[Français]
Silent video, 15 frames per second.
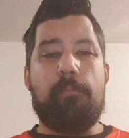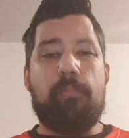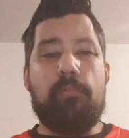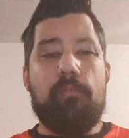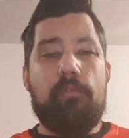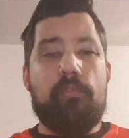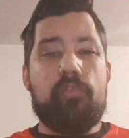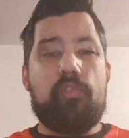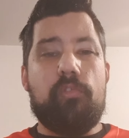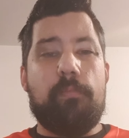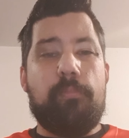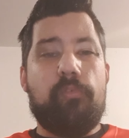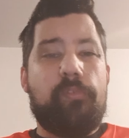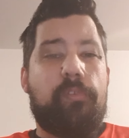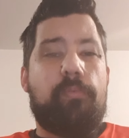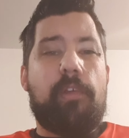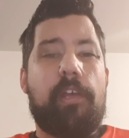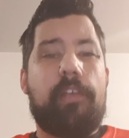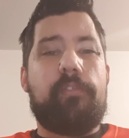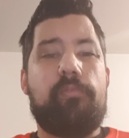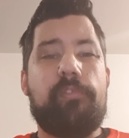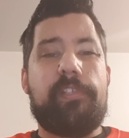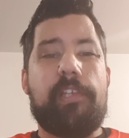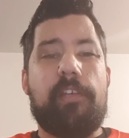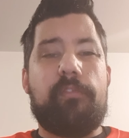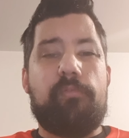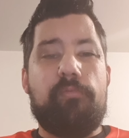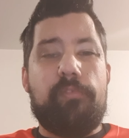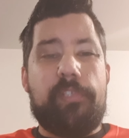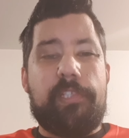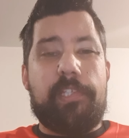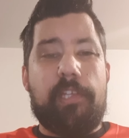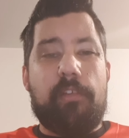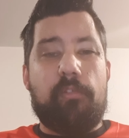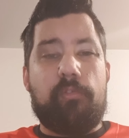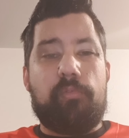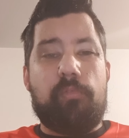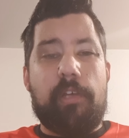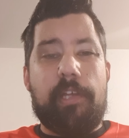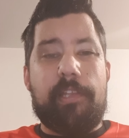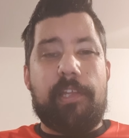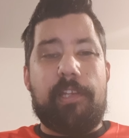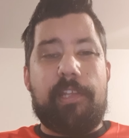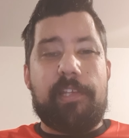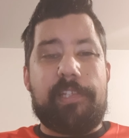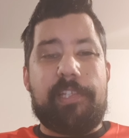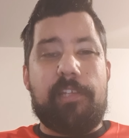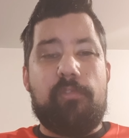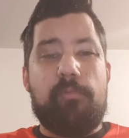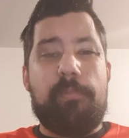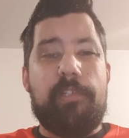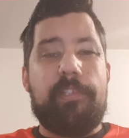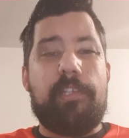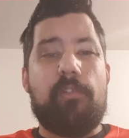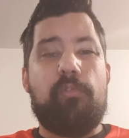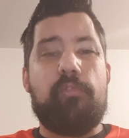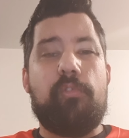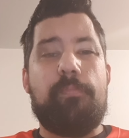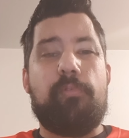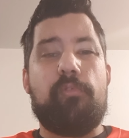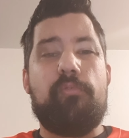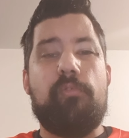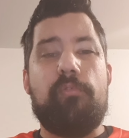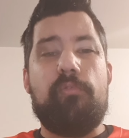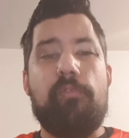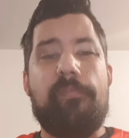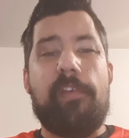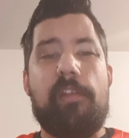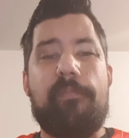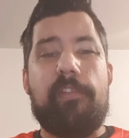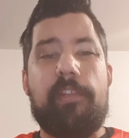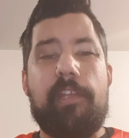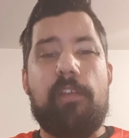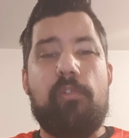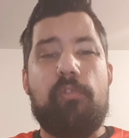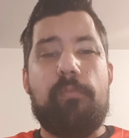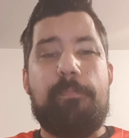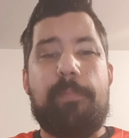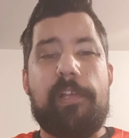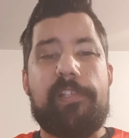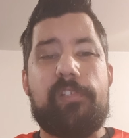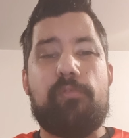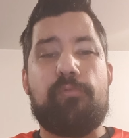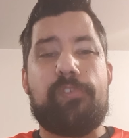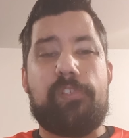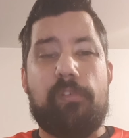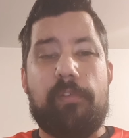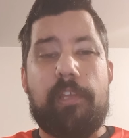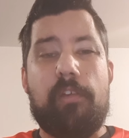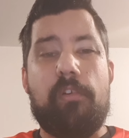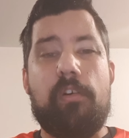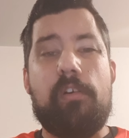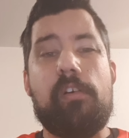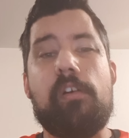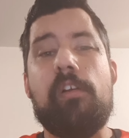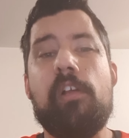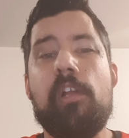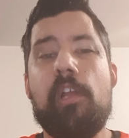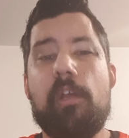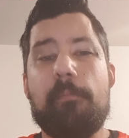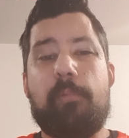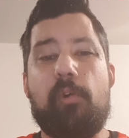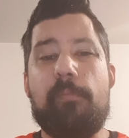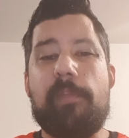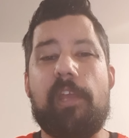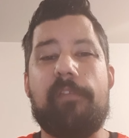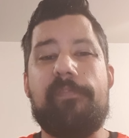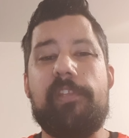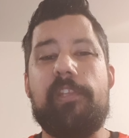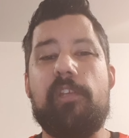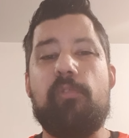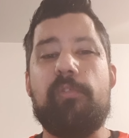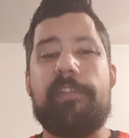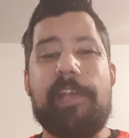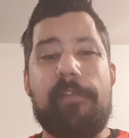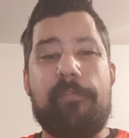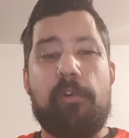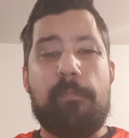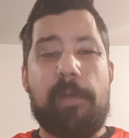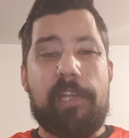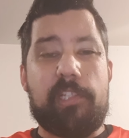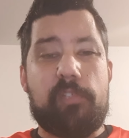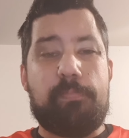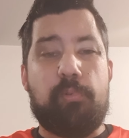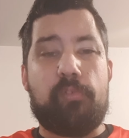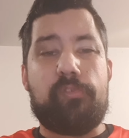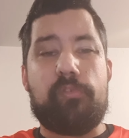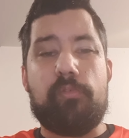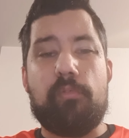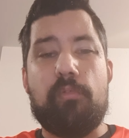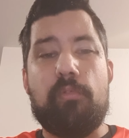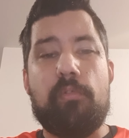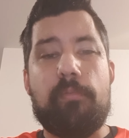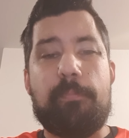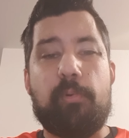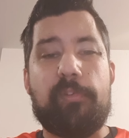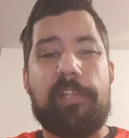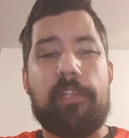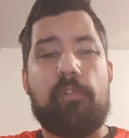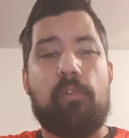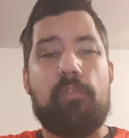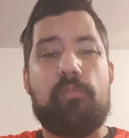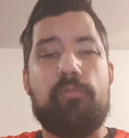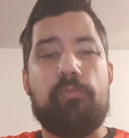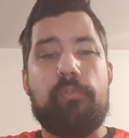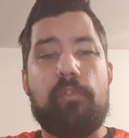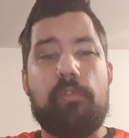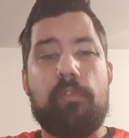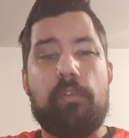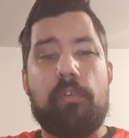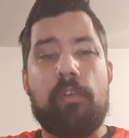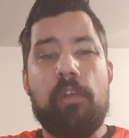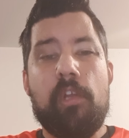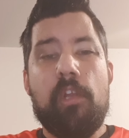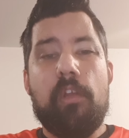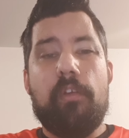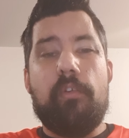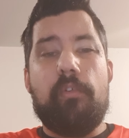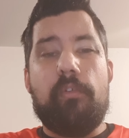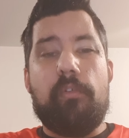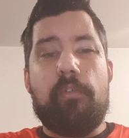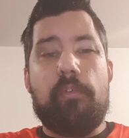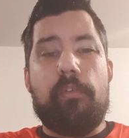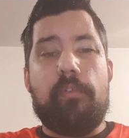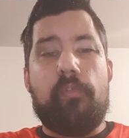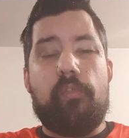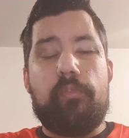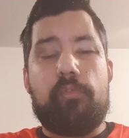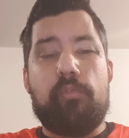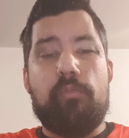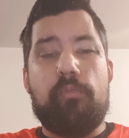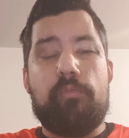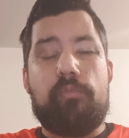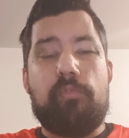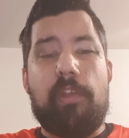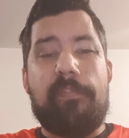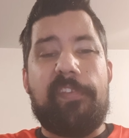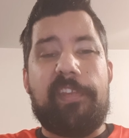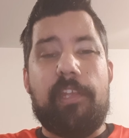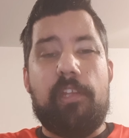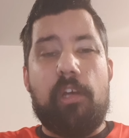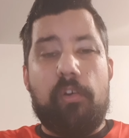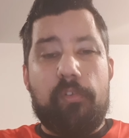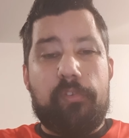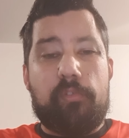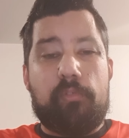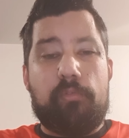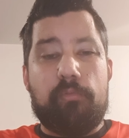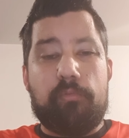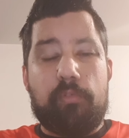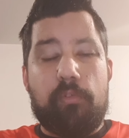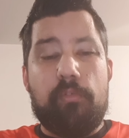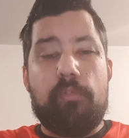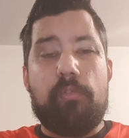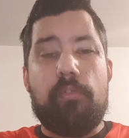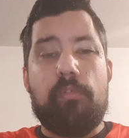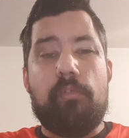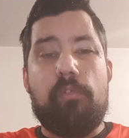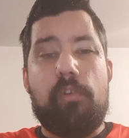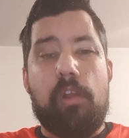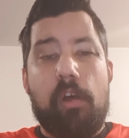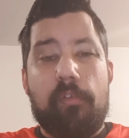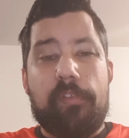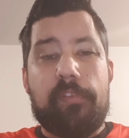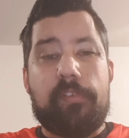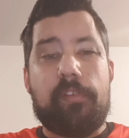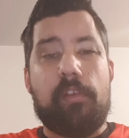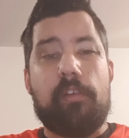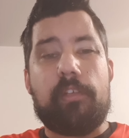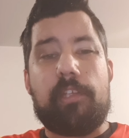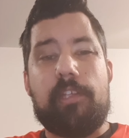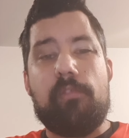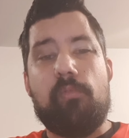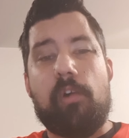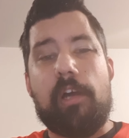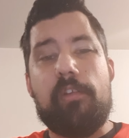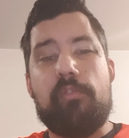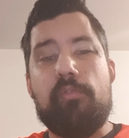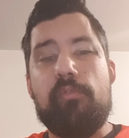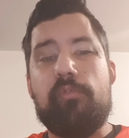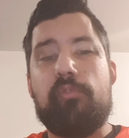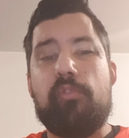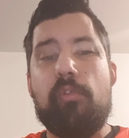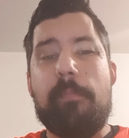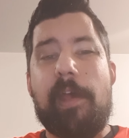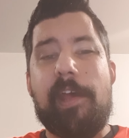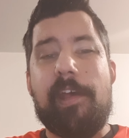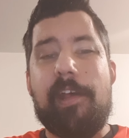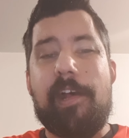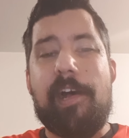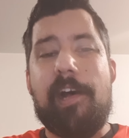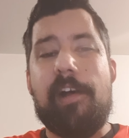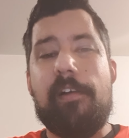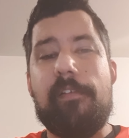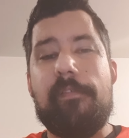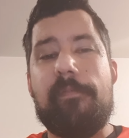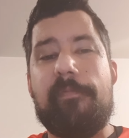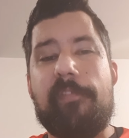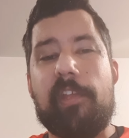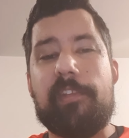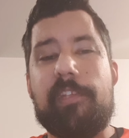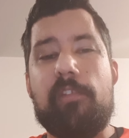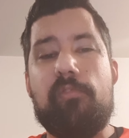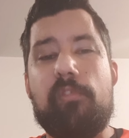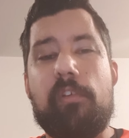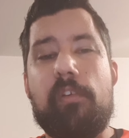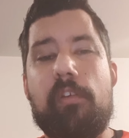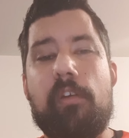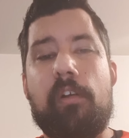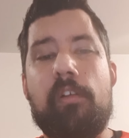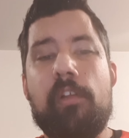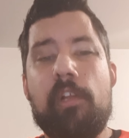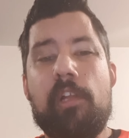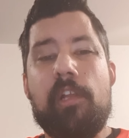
Bonjour, bonsoir à tous et à tous, c'est Antoine alias Anubis02 pour une nouvelle vidéo Passion sans et or. Première vidéo d'avant-match pour ce pour cette rencontre euh, de, du FC Nantes contre euh, Lens qui aura lieu demain à 21h.